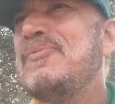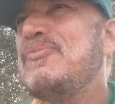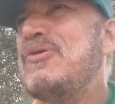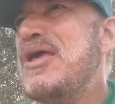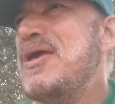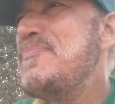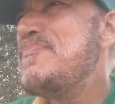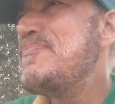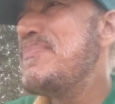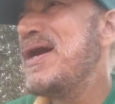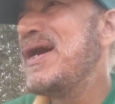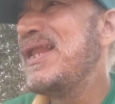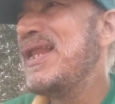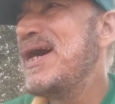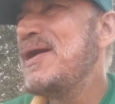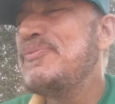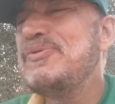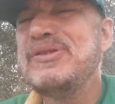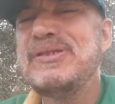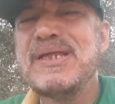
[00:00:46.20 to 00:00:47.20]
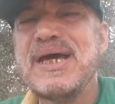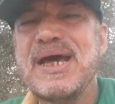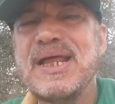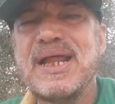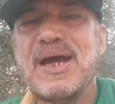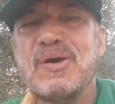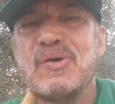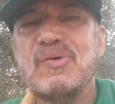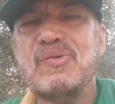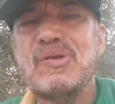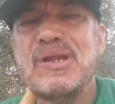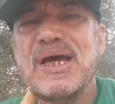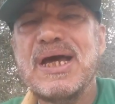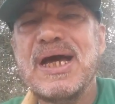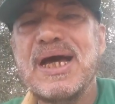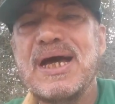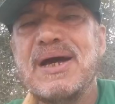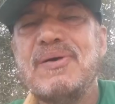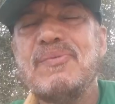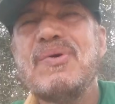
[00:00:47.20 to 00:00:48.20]
مهمة لابد أن
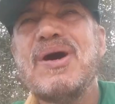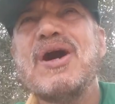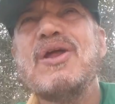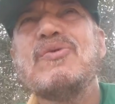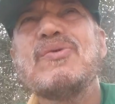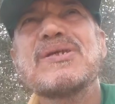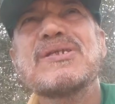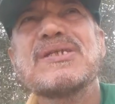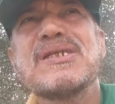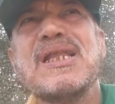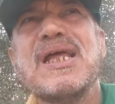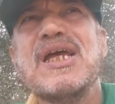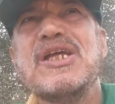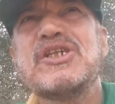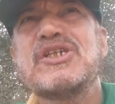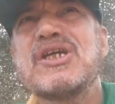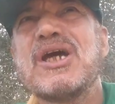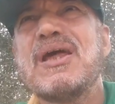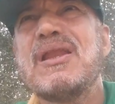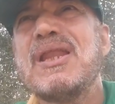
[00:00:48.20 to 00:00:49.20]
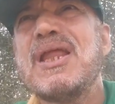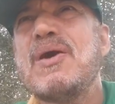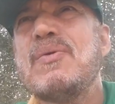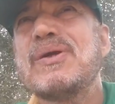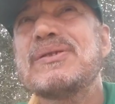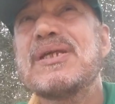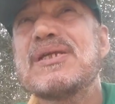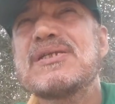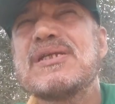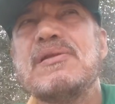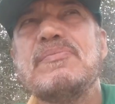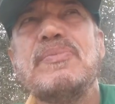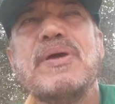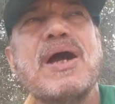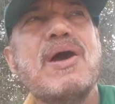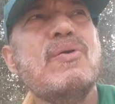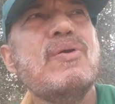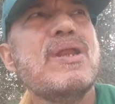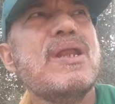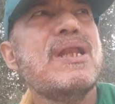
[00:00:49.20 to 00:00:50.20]
أقولها وأن أوصلها إن شاء الله وتصل
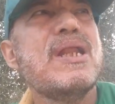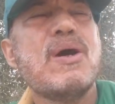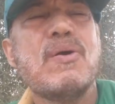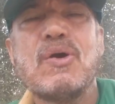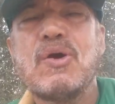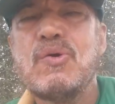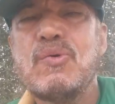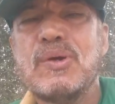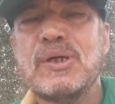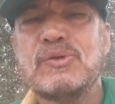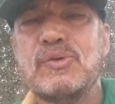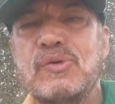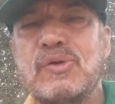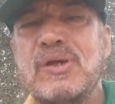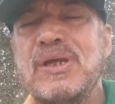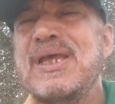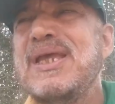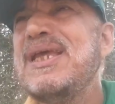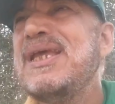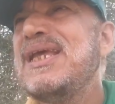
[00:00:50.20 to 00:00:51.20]
بحول الله وقوته